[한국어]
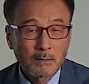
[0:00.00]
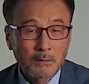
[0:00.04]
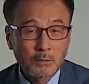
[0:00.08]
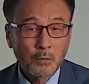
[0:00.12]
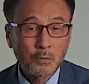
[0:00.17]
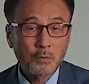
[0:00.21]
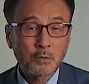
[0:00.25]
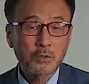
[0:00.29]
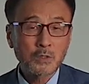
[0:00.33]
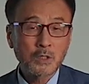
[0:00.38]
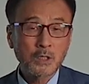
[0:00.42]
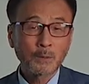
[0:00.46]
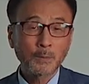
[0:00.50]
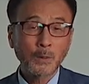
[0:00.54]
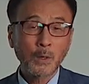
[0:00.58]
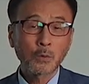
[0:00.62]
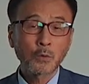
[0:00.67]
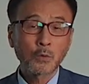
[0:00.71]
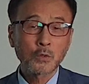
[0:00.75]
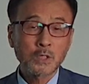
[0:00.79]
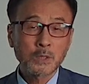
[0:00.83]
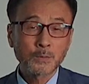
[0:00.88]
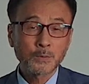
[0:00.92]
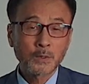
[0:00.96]
그리고
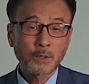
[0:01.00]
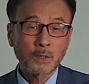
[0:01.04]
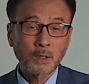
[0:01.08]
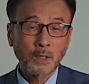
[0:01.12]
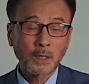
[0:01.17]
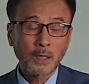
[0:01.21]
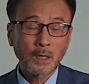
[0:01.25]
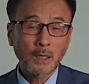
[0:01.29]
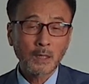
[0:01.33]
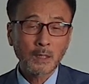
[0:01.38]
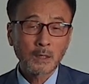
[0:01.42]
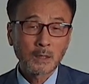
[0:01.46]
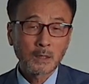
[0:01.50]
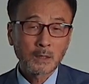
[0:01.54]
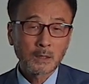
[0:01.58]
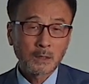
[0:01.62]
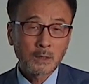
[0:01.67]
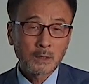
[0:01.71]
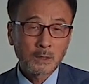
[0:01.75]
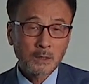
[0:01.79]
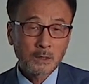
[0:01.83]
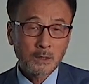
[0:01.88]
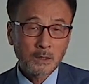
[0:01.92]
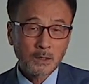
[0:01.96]
752년에
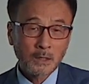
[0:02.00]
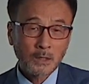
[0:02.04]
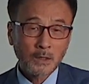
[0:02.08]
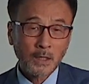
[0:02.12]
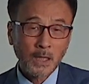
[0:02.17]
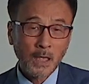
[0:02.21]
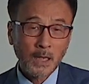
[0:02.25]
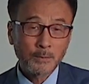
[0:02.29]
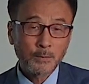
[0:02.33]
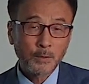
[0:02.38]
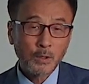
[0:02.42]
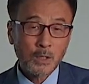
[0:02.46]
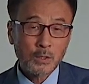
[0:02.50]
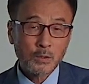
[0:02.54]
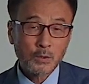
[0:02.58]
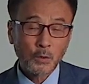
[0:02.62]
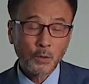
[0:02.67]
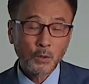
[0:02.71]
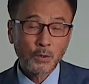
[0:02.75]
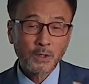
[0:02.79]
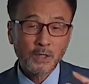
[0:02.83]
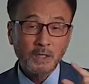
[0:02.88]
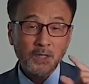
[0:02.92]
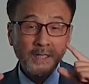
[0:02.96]
이 대불의
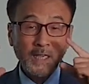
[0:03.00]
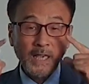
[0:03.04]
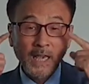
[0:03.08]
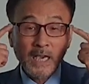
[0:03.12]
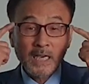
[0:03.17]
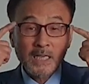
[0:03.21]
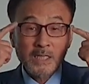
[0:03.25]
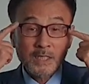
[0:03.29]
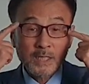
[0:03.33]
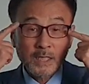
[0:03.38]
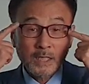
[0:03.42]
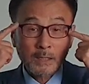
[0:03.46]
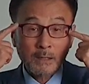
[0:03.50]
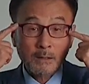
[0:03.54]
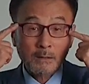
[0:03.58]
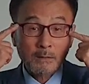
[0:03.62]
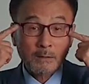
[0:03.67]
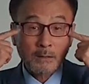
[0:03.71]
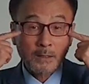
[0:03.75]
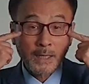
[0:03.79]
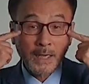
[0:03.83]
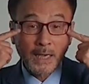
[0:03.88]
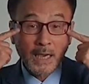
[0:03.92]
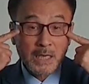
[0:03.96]
조형이 개한식,
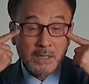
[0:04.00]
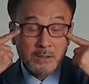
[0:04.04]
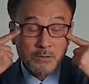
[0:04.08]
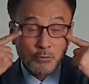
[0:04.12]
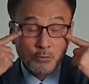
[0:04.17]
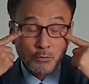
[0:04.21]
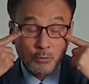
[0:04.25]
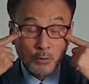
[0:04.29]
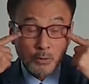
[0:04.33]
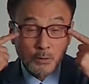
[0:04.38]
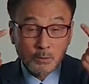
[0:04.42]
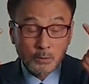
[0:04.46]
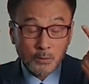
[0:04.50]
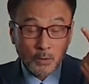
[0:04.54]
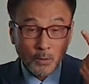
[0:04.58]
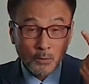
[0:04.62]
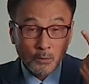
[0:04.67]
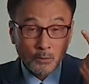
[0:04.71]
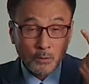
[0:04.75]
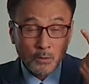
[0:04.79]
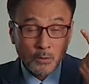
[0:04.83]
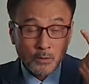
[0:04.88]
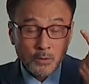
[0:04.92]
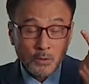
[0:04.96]
개한 눈을
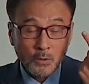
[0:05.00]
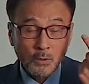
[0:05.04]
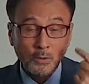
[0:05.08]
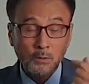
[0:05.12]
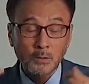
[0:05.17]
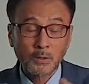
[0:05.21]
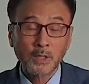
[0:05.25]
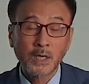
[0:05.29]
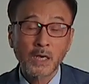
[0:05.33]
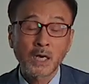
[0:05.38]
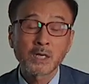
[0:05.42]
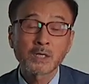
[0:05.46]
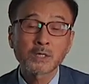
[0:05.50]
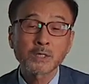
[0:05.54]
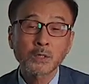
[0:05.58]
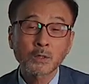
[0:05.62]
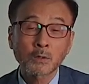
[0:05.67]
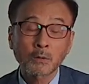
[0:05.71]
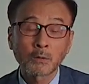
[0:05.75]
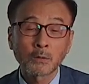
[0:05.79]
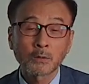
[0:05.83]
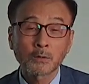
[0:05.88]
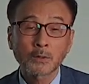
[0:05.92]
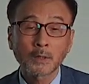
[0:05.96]
여는 거죠.
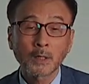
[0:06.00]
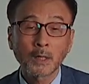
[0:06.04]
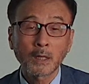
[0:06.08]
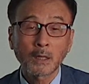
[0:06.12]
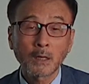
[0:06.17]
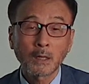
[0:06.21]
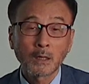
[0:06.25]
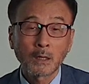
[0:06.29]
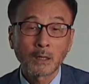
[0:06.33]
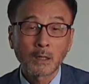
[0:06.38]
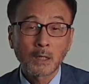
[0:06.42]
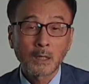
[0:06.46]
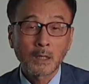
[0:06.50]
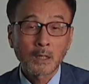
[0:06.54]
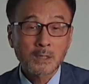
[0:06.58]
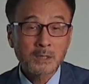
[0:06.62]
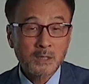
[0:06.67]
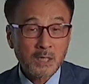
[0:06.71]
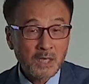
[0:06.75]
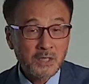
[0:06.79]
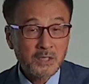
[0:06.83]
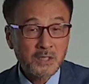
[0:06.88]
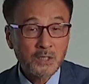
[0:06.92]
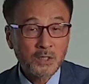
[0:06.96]
개한식을 올때
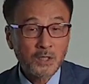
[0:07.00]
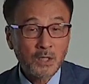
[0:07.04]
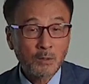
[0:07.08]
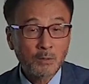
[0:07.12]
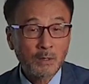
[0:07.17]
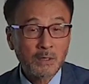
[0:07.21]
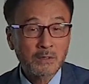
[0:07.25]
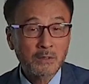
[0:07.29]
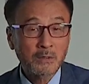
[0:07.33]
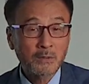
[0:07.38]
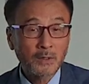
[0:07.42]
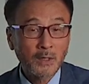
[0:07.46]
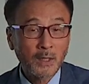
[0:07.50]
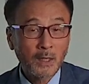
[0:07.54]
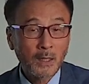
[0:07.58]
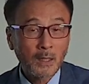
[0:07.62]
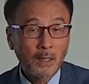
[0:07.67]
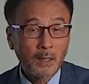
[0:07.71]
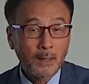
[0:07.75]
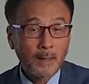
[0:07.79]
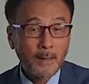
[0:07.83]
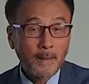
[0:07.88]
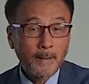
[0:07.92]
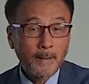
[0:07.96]
사신들이
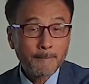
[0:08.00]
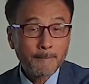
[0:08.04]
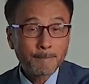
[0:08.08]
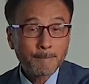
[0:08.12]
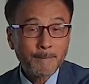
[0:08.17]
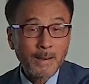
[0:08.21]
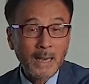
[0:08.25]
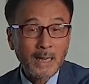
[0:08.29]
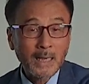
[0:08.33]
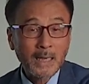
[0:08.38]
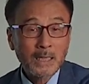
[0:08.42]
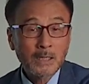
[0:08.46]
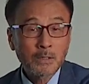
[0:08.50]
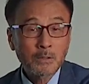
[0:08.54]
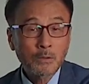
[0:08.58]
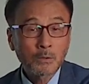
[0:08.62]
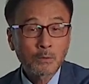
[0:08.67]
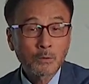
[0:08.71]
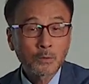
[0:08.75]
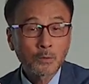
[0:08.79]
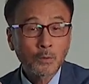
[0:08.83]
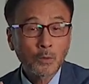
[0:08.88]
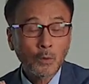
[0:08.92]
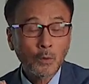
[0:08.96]
왔는데
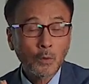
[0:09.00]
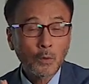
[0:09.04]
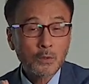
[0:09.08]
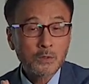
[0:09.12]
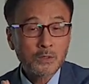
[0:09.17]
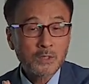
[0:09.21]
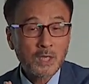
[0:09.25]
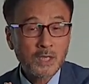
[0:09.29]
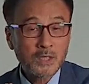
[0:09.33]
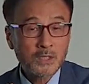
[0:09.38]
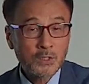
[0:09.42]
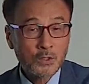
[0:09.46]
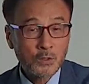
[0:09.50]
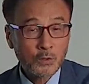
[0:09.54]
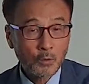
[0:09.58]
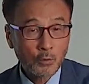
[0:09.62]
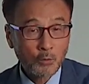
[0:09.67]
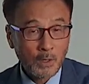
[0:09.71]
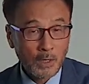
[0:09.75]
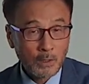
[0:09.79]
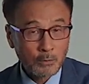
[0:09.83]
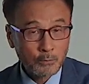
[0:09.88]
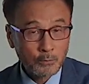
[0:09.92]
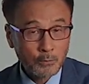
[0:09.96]
바레인들도
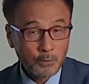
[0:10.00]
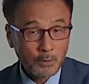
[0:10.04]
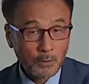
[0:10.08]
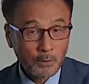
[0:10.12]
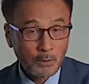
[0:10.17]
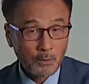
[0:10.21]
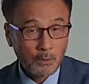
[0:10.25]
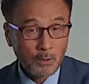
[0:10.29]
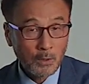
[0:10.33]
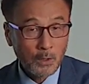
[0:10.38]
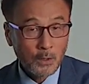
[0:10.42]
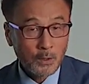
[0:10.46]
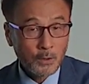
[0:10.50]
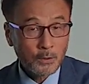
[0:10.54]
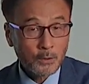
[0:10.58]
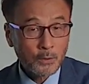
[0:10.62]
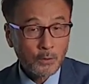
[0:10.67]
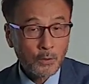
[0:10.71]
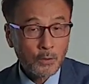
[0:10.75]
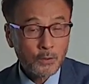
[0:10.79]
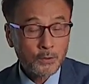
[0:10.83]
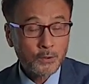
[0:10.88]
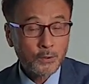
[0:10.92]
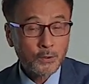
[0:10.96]
사신으로 왔고요.
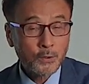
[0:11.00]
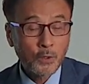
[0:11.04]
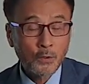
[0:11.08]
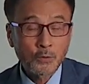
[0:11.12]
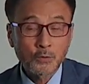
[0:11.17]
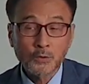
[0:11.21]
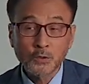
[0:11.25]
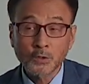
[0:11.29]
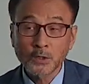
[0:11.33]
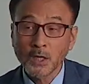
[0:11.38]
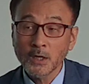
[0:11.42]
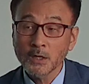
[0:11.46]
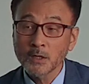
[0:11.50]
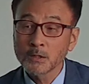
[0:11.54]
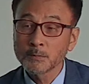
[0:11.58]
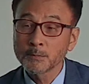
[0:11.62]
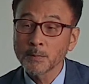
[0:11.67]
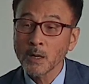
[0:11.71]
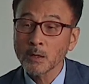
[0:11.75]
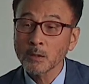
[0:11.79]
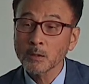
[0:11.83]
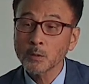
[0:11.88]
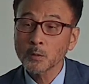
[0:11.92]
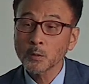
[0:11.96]
거기서 연주된
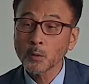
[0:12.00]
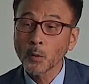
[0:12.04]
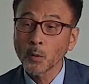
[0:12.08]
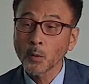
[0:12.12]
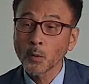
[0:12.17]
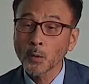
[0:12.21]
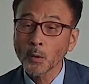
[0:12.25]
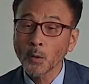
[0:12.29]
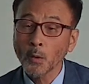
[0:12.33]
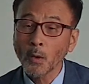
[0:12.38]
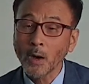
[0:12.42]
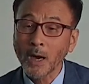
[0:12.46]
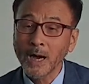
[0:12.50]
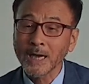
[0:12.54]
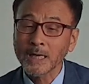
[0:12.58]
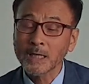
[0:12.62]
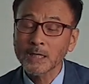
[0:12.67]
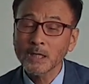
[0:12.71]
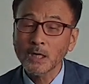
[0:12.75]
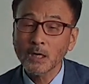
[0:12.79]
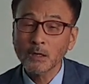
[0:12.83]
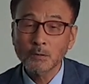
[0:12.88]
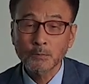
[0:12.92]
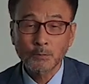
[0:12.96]
음악을
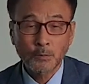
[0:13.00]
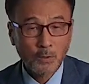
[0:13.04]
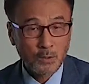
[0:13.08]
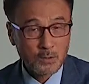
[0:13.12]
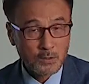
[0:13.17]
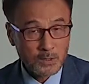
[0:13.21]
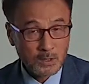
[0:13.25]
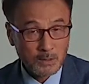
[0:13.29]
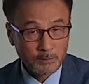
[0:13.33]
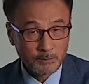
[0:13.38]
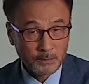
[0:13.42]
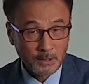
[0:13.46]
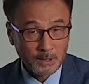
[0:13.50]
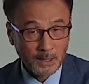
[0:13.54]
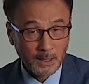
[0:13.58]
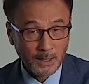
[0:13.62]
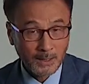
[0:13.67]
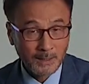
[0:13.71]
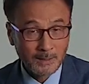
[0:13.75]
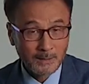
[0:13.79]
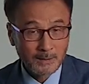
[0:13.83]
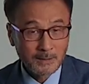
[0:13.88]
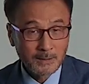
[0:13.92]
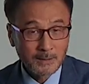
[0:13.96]
고려악이라고
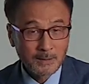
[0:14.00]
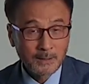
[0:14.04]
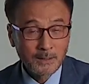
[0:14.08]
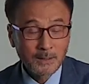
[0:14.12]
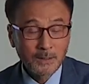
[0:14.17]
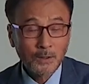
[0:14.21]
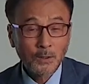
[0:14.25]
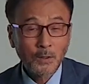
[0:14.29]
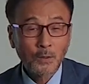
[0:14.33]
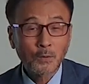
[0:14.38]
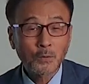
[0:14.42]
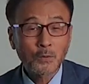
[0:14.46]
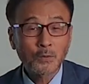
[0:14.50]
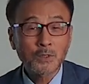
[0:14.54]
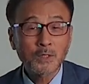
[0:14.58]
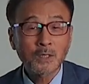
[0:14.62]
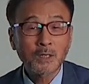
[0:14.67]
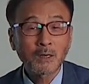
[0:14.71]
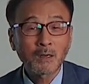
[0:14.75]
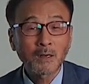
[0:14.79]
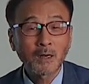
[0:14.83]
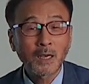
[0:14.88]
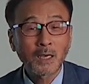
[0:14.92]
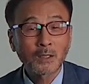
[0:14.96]
불렀습니다. 그리고
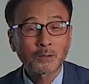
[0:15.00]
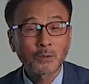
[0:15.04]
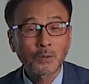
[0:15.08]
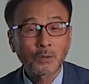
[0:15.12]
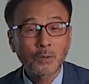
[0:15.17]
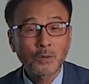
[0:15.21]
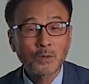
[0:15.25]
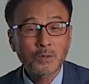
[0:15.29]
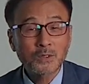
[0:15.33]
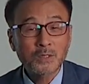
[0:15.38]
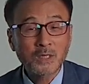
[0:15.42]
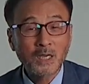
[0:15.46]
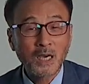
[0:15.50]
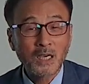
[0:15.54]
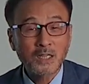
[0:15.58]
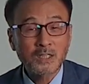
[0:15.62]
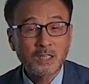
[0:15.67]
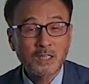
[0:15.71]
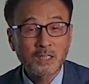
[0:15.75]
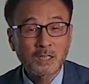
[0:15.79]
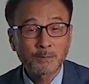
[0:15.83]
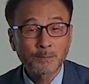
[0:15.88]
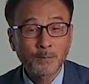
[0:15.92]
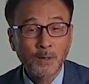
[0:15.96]
신라도
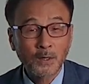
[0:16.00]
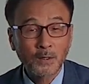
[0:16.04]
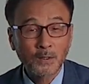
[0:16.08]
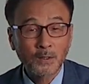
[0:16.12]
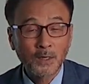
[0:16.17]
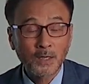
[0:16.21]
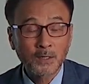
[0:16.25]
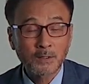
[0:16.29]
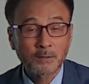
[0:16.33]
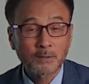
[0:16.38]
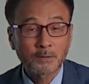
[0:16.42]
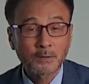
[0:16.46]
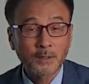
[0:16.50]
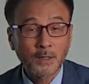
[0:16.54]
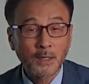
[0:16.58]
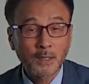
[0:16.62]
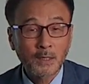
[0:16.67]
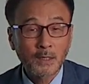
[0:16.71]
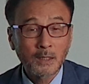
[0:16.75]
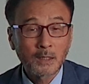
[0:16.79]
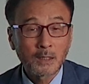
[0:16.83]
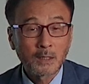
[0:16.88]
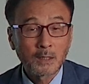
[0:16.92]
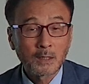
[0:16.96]
사신을
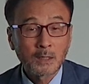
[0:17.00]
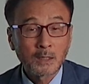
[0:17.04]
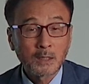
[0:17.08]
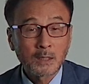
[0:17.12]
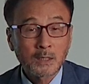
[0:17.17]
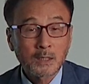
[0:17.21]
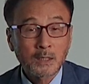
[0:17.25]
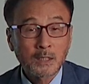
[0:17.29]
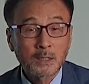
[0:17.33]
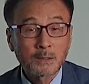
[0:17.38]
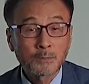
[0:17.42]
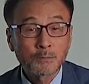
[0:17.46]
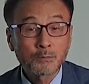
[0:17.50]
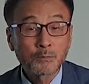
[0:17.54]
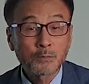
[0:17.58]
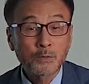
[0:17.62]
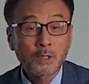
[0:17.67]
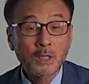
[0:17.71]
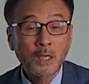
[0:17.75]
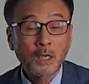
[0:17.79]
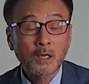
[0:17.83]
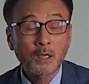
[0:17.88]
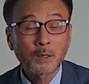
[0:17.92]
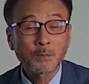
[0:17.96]
파견했는데
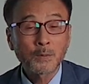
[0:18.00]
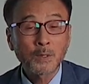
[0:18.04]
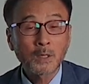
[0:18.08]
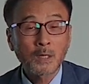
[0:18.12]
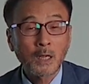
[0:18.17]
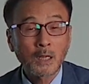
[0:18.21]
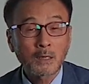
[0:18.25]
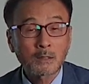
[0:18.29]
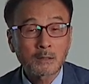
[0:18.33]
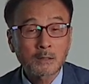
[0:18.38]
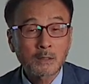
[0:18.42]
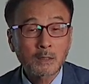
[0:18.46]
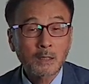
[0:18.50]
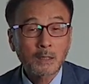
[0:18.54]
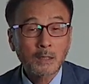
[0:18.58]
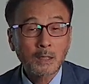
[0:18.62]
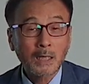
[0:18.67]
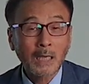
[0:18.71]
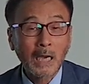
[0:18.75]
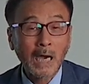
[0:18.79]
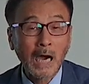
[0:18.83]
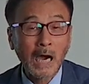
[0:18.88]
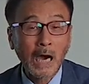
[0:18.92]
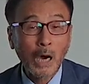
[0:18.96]
김태렴이라는
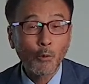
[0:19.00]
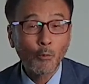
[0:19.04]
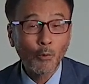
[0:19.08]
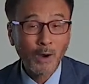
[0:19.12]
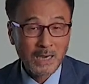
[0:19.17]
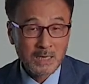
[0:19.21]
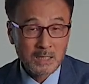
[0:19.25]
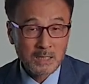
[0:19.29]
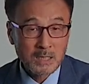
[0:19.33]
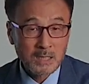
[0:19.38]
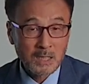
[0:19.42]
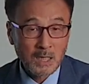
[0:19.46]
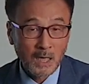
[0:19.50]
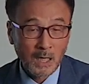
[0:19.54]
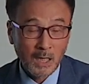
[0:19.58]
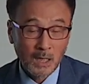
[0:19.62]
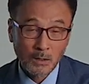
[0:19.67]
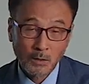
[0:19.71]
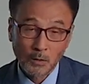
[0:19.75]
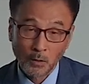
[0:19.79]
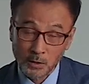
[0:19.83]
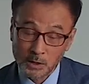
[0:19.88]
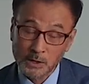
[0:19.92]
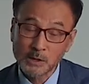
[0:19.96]
가왕자,
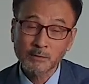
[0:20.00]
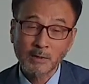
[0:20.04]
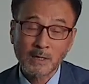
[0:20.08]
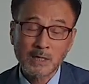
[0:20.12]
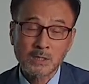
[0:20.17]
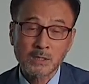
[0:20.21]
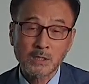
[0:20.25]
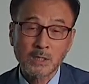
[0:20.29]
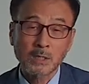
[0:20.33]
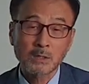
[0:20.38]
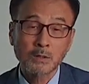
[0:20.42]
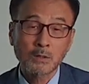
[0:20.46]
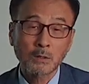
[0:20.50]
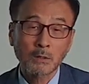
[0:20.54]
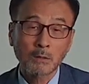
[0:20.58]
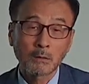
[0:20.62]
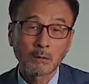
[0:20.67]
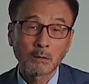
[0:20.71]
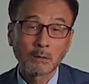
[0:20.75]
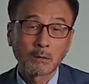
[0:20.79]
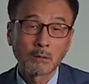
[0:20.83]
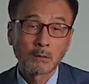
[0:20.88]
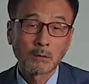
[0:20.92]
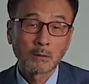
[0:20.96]
거짓 왕자죠.
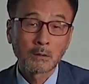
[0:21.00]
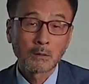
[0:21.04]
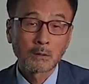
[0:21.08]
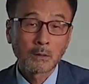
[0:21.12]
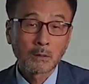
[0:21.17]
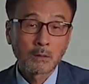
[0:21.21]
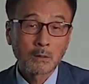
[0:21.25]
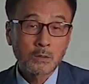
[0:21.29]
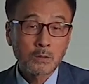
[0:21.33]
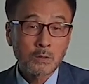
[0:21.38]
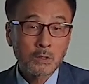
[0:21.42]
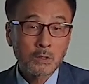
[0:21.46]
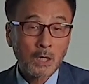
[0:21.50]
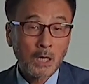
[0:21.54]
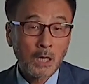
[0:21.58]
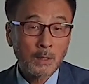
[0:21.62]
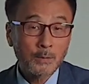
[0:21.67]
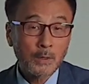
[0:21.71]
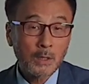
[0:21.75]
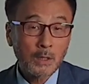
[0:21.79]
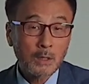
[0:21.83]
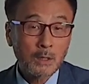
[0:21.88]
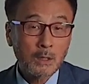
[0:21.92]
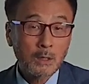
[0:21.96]
이
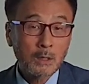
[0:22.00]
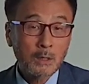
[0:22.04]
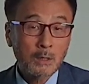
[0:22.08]
사람이